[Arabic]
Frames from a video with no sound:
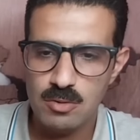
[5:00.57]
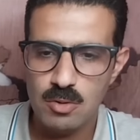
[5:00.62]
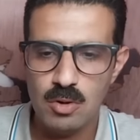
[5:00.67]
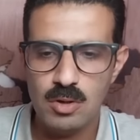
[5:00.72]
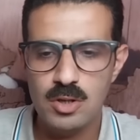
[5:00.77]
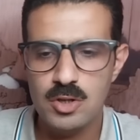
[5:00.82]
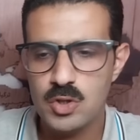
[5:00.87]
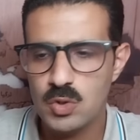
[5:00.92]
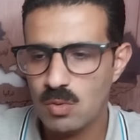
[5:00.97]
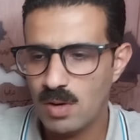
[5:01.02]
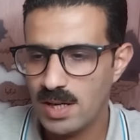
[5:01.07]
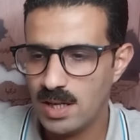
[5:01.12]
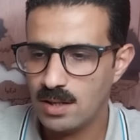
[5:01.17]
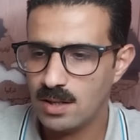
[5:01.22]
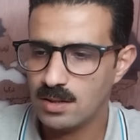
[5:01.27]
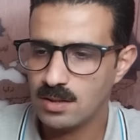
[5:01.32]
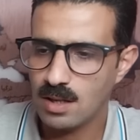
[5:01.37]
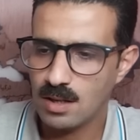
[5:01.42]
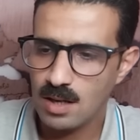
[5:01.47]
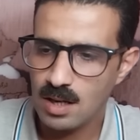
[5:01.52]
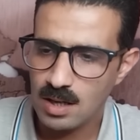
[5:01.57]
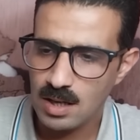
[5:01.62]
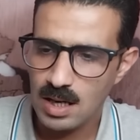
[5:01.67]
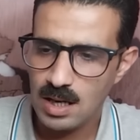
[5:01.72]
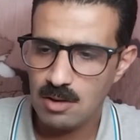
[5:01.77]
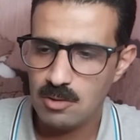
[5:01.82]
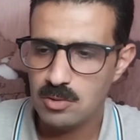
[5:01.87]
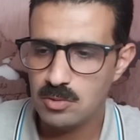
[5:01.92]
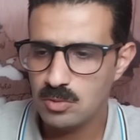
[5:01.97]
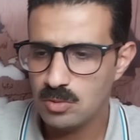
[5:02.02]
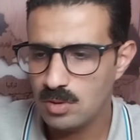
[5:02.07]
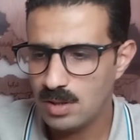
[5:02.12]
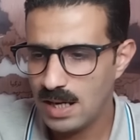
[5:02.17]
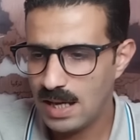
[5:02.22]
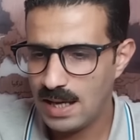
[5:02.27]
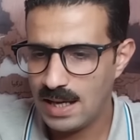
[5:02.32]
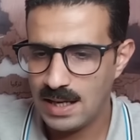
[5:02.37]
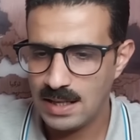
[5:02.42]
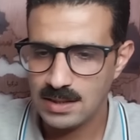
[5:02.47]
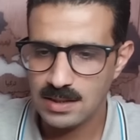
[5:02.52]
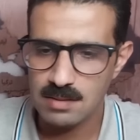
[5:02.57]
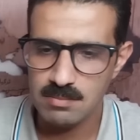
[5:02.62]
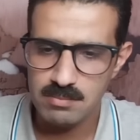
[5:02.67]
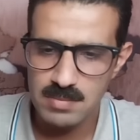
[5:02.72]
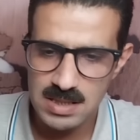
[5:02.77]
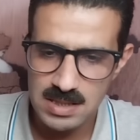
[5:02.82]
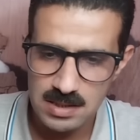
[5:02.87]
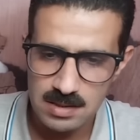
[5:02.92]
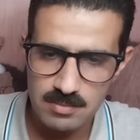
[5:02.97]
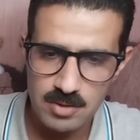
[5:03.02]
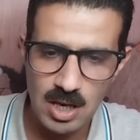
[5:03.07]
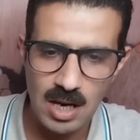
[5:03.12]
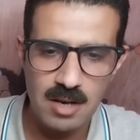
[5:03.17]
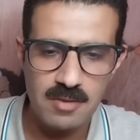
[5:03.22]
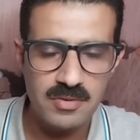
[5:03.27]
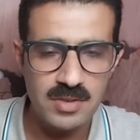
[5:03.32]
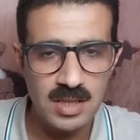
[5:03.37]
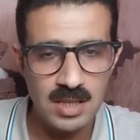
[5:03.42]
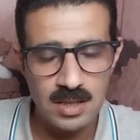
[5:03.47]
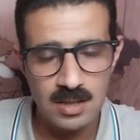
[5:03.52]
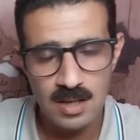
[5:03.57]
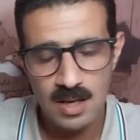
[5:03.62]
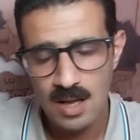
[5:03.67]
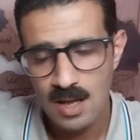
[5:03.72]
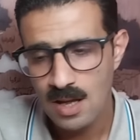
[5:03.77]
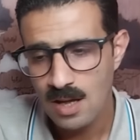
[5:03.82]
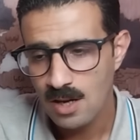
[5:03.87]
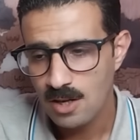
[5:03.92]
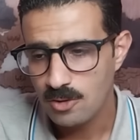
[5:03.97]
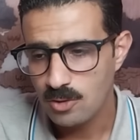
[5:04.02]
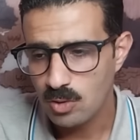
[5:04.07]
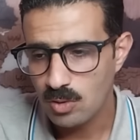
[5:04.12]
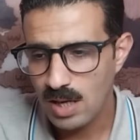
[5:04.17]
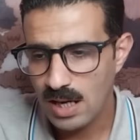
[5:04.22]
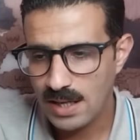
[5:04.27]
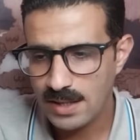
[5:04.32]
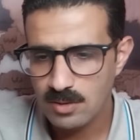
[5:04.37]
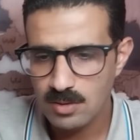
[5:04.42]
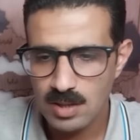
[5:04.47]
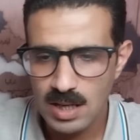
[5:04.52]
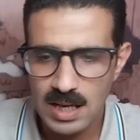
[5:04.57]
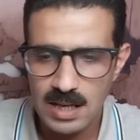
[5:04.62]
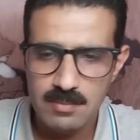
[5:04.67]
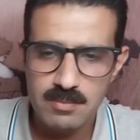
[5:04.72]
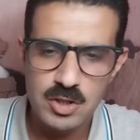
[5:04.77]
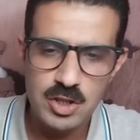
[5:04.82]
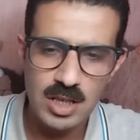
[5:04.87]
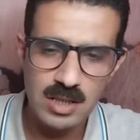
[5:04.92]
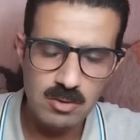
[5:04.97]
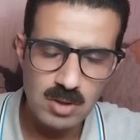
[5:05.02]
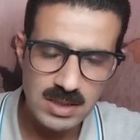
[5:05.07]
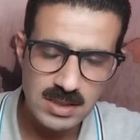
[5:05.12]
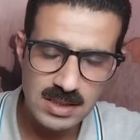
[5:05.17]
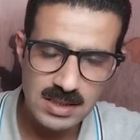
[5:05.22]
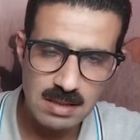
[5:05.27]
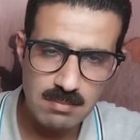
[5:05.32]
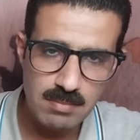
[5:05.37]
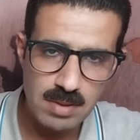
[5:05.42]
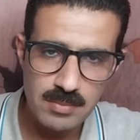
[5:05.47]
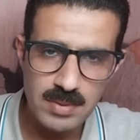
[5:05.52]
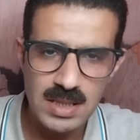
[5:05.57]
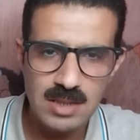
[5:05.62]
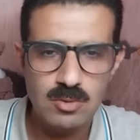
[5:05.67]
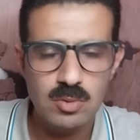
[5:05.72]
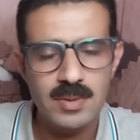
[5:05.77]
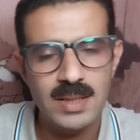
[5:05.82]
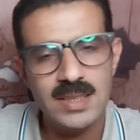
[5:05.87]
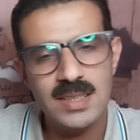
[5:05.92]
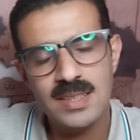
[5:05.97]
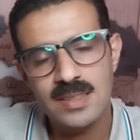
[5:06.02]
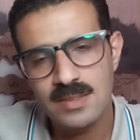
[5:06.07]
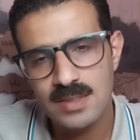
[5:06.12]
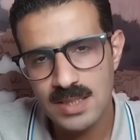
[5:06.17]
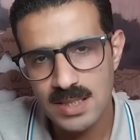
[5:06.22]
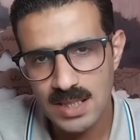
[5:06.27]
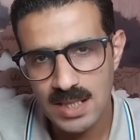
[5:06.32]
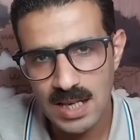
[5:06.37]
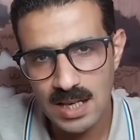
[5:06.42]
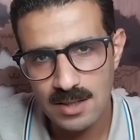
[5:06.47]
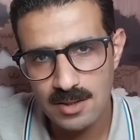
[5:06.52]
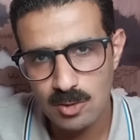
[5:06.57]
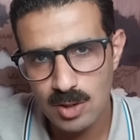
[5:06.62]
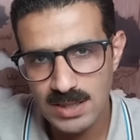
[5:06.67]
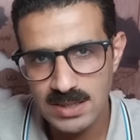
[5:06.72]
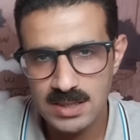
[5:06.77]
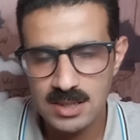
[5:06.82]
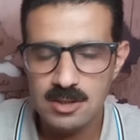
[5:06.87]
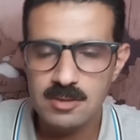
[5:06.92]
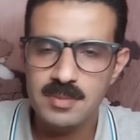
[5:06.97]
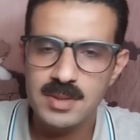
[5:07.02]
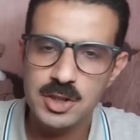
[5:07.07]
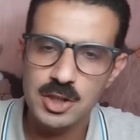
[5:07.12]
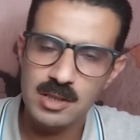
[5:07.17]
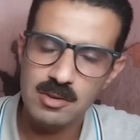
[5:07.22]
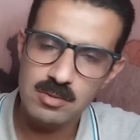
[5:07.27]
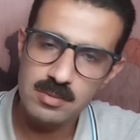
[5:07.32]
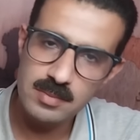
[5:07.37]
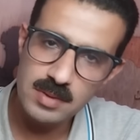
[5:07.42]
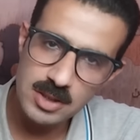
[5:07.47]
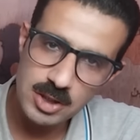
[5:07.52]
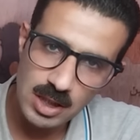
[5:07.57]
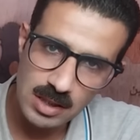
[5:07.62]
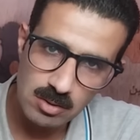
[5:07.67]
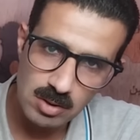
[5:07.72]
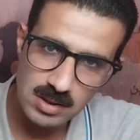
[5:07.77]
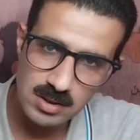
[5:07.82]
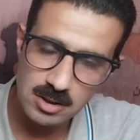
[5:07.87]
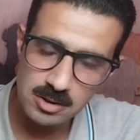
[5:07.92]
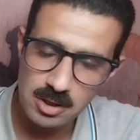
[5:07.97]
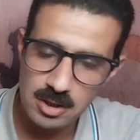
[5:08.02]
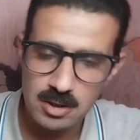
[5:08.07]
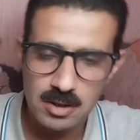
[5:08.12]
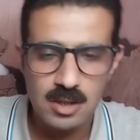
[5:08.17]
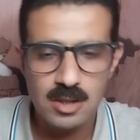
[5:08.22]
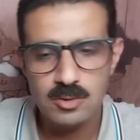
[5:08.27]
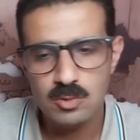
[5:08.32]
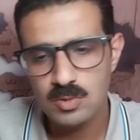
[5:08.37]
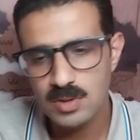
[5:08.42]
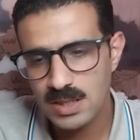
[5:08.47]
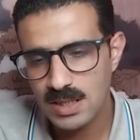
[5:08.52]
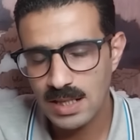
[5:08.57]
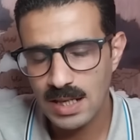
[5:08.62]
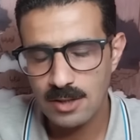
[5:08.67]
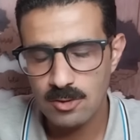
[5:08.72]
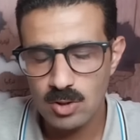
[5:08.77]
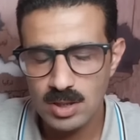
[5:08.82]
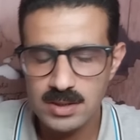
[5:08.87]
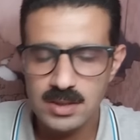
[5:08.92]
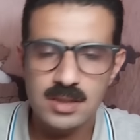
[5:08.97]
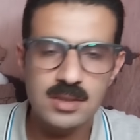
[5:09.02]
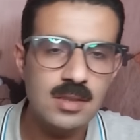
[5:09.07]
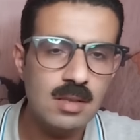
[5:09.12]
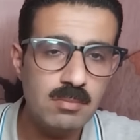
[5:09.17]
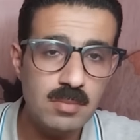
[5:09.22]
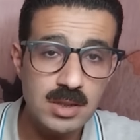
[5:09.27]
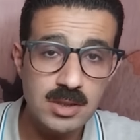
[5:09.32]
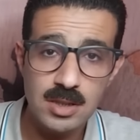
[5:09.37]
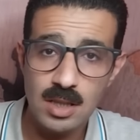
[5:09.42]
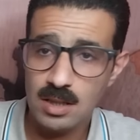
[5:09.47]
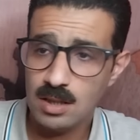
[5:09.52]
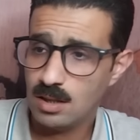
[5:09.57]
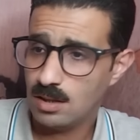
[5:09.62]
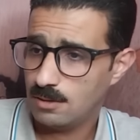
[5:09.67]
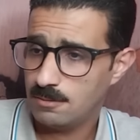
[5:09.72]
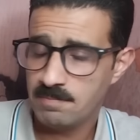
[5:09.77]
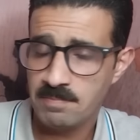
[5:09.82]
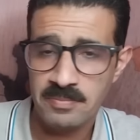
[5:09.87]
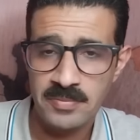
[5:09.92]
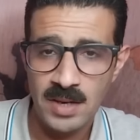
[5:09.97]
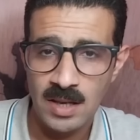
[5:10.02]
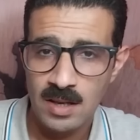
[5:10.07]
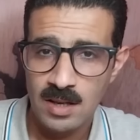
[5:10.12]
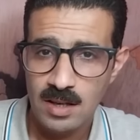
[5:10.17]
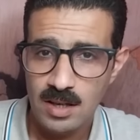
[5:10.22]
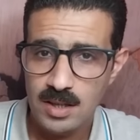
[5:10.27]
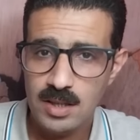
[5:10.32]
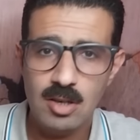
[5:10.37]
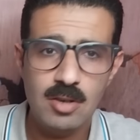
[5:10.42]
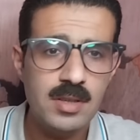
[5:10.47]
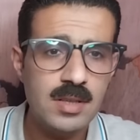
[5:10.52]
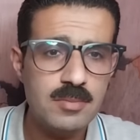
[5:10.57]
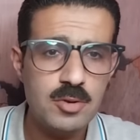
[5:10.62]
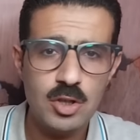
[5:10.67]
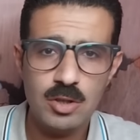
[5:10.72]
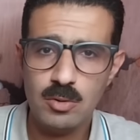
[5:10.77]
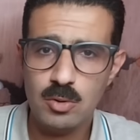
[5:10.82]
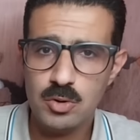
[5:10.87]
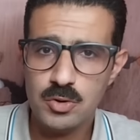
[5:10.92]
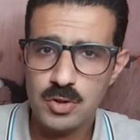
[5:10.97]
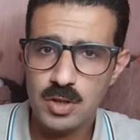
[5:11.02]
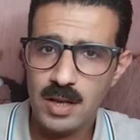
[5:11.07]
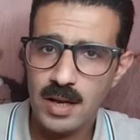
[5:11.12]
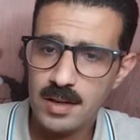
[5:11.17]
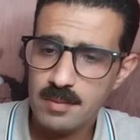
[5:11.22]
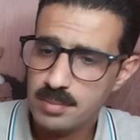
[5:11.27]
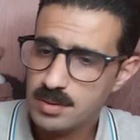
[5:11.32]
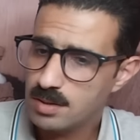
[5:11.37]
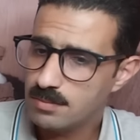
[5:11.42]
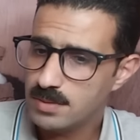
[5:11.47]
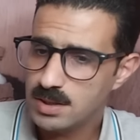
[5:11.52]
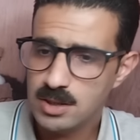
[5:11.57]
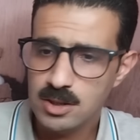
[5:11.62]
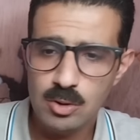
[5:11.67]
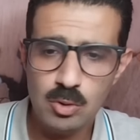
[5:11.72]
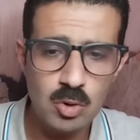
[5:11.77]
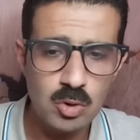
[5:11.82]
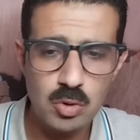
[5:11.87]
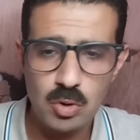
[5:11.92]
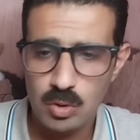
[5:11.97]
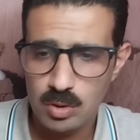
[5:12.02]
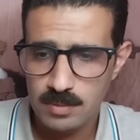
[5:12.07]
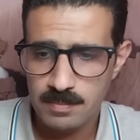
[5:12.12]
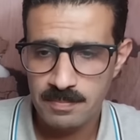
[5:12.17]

كل شويه نتراجع ونقول لا طب بس مش عارف ايه نقول هنو... مش هنودي دبابات وبعدين نرجع نودي ومش هن... مش هنودي طيارات ونرجع نودي طب ما يلا احنا قلنا مش هنخش الحرب طب ما تيجي ندخل